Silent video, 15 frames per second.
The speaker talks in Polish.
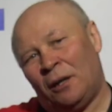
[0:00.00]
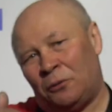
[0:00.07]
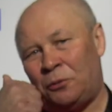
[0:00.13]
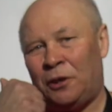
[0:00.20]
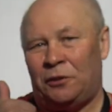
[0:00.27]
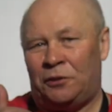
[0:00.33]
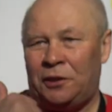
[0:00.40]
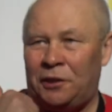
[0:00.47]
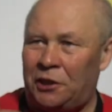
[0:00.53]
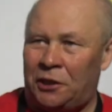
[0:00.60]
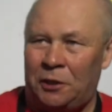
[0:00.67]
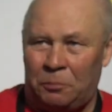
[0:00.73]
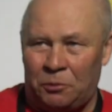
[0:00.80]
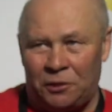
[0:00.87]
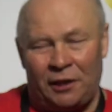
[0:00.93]
którego
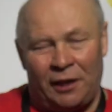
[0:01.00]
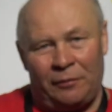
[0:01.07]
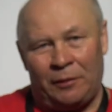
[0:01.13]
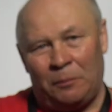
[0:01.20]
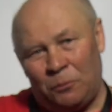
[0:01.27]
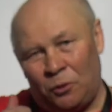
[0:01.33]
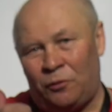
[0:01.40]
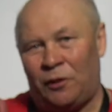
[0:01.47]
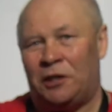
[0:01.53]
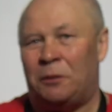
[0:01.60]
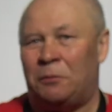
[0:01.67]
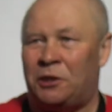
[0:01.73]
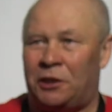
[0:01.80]
serdecznie pozdrawiam, bo uważam,